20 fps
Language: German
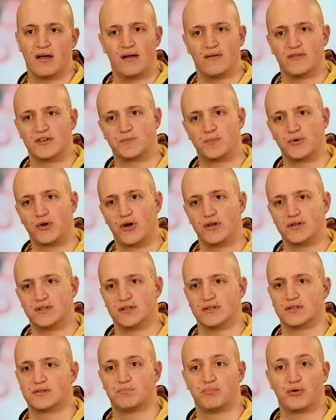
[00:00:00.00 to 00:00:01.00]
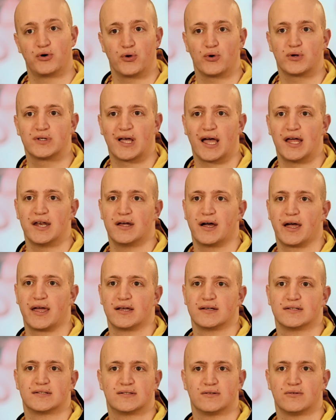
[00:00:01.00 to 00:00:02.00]
was bedeutet
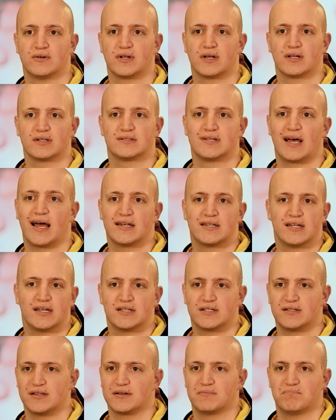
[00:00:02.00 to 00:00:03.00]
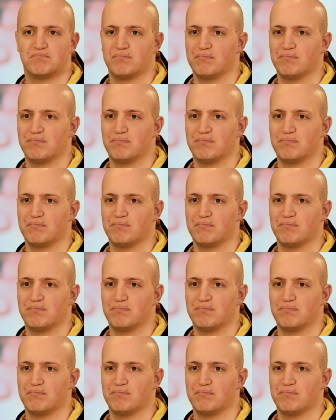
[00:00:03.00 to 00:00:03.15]
Produktrenderings oder Zahntechnik